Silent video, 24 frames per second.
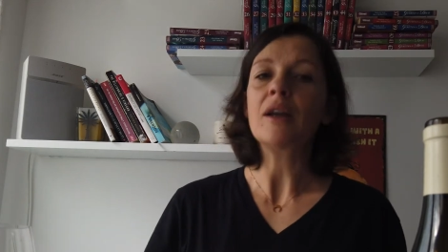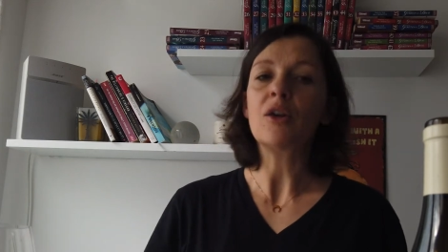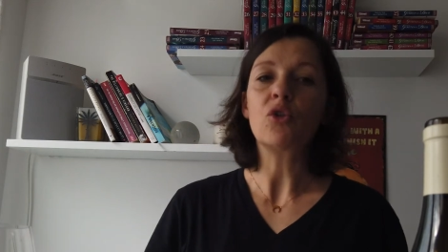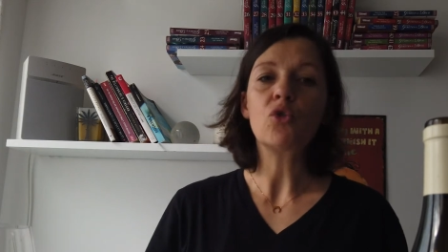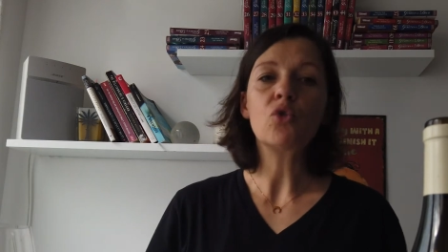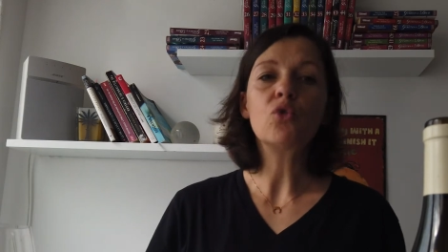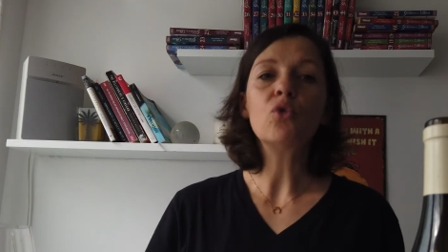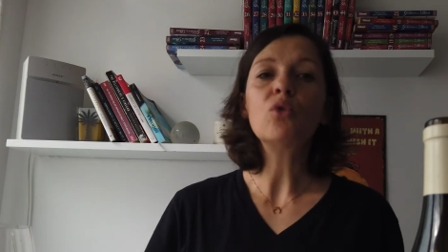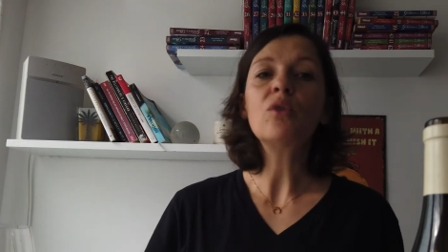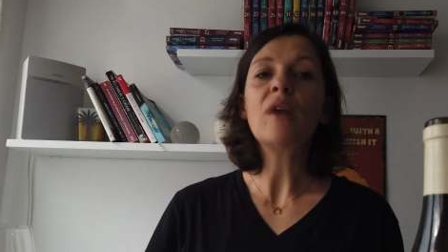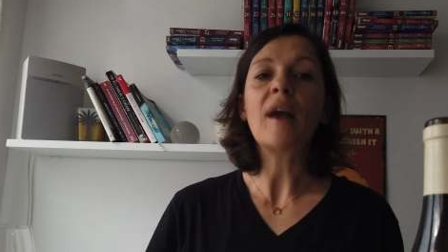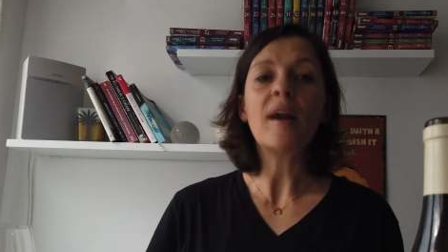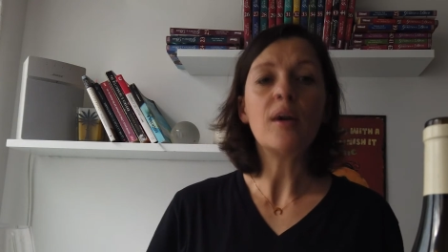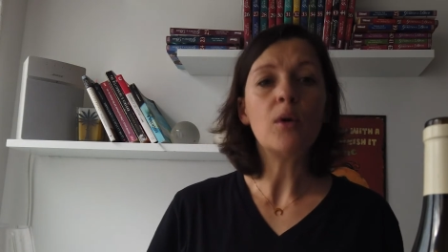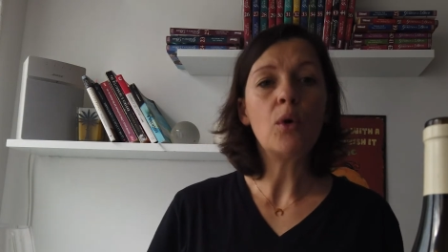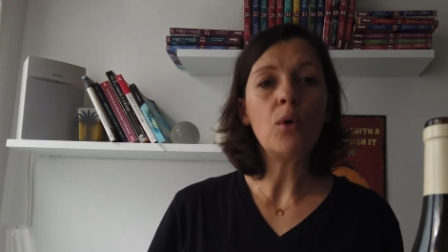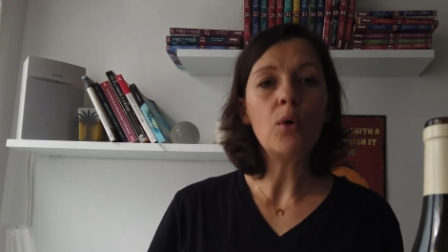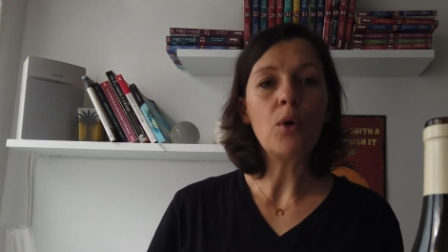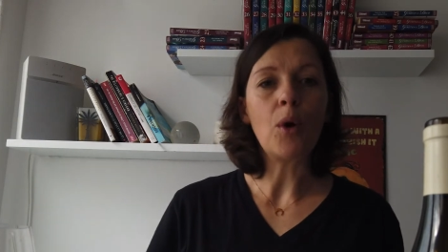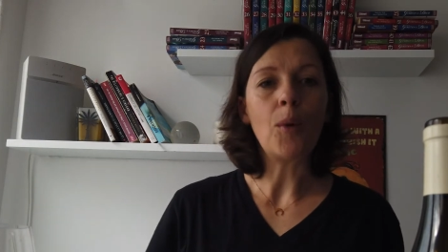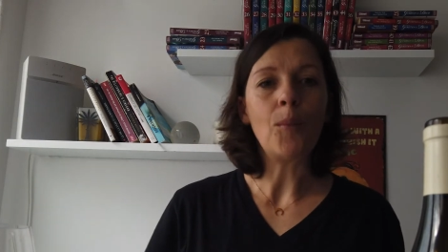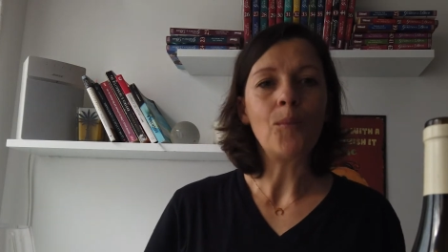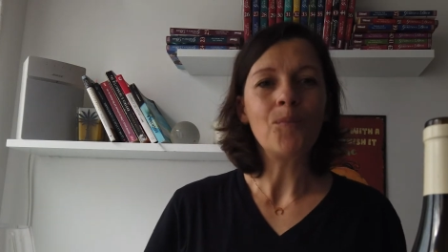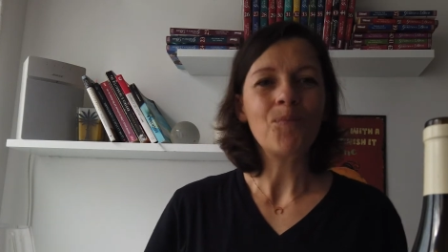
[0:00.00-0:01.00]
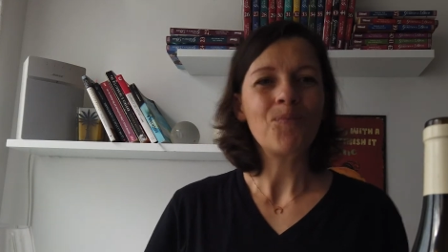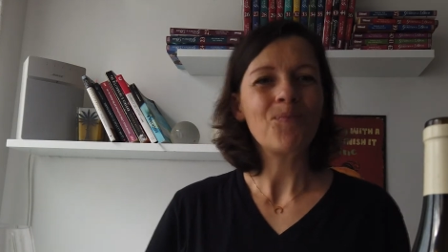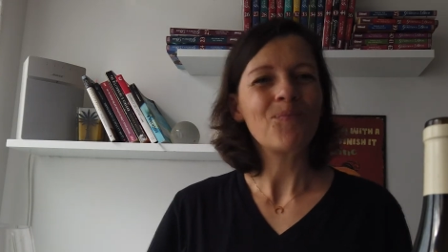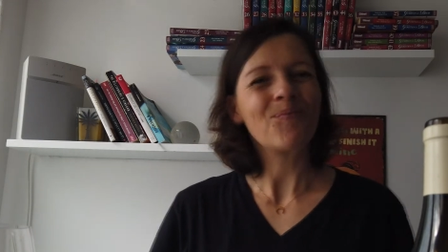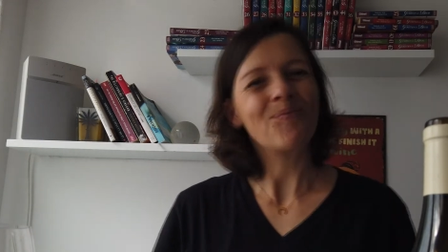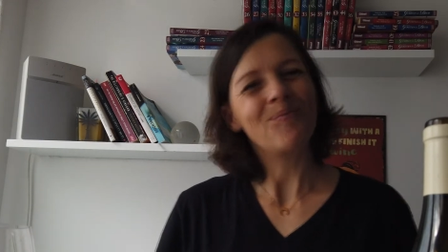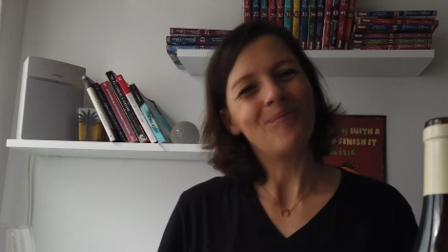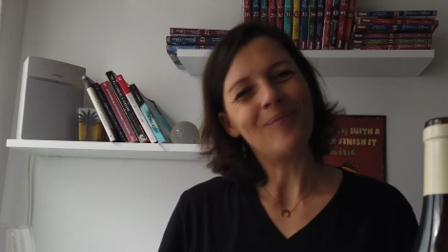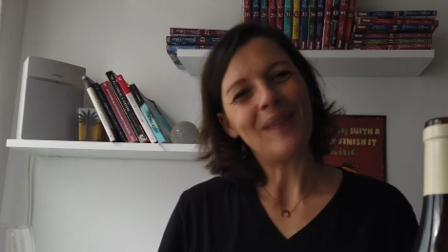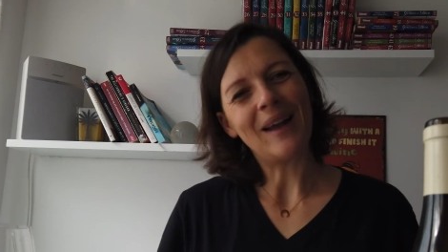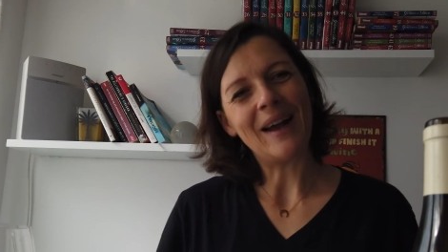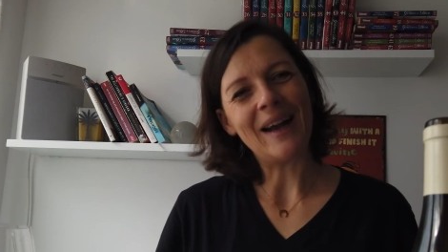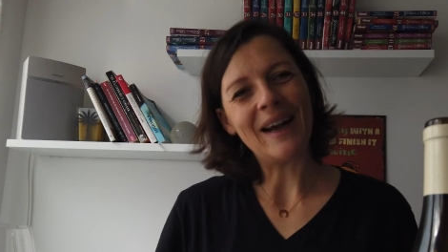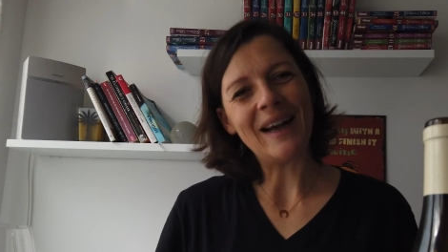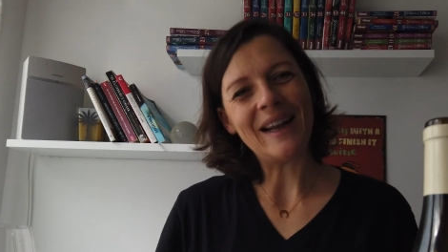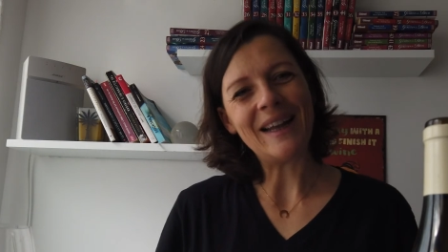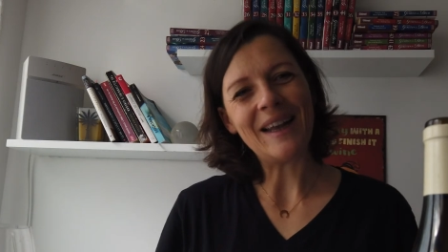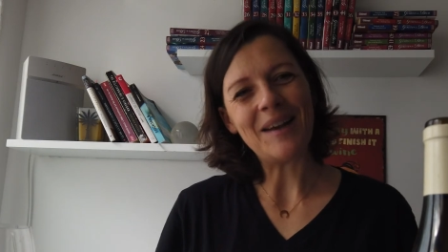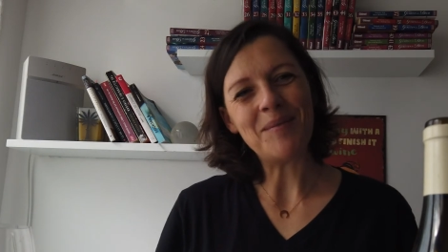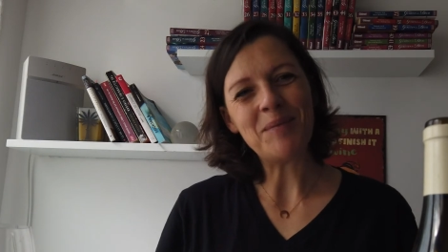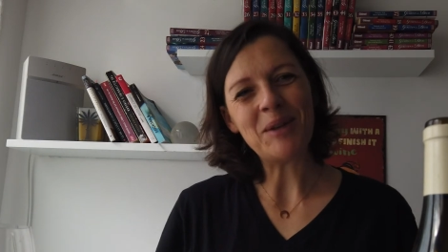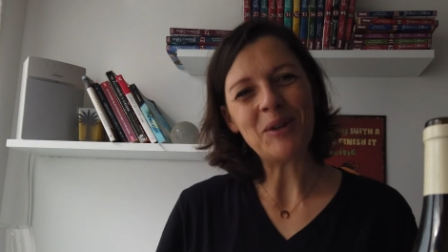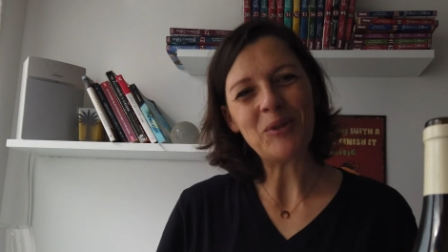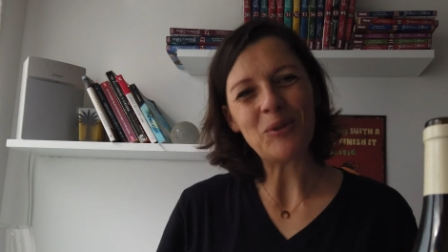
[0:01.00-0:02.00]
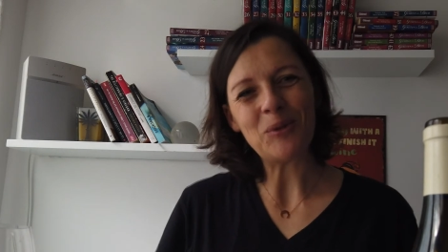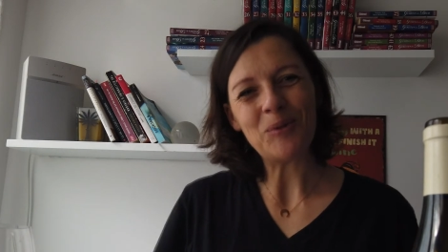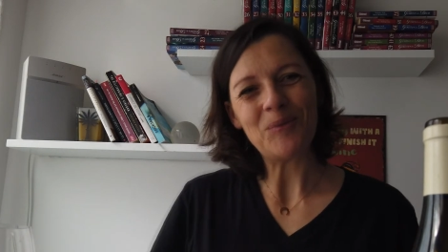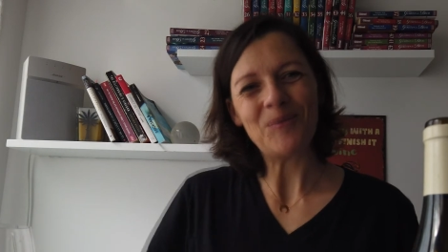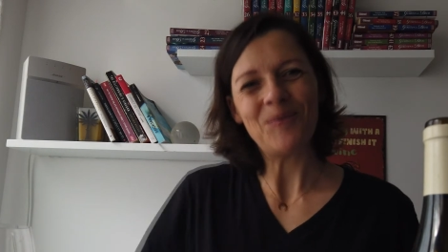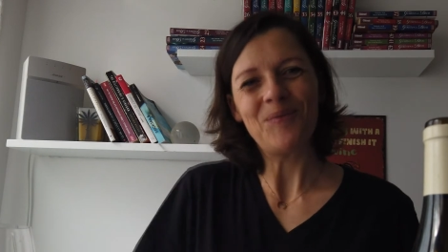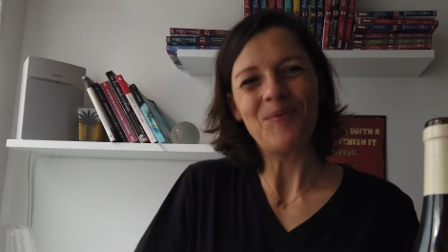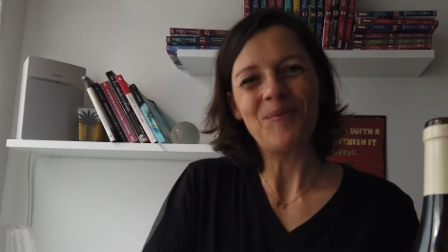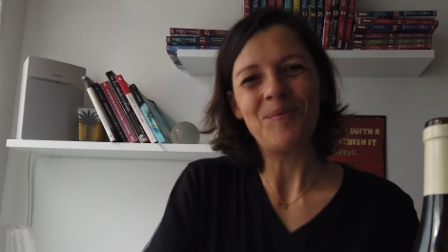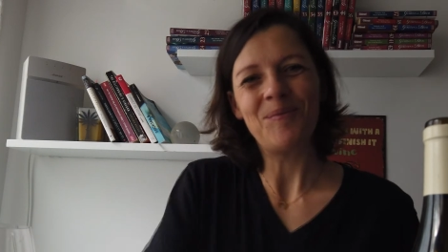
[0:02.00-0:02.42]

quelque chose de très croquant. Allez, à bientôt